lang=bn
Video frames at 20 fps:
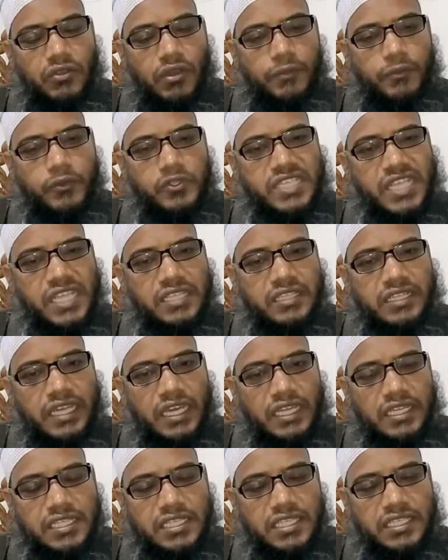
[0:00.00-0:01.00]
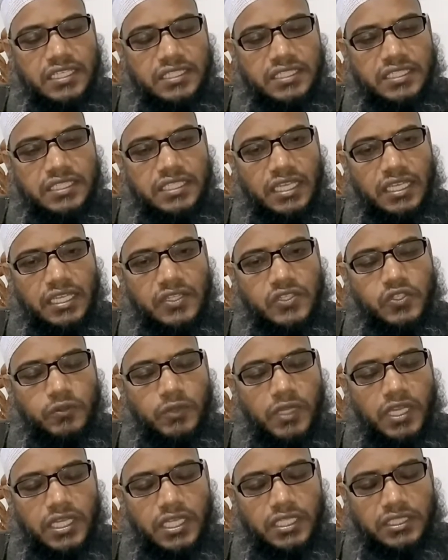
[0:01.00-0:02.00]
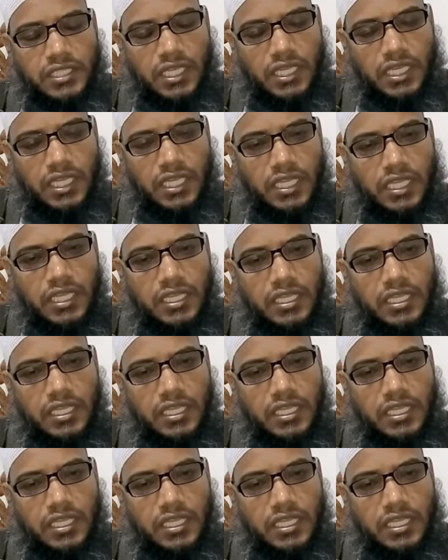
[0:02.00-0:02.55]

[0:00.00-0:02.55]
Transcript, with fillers: অপচয়কারীকে যে আল্লাহ সুবাহানা তালা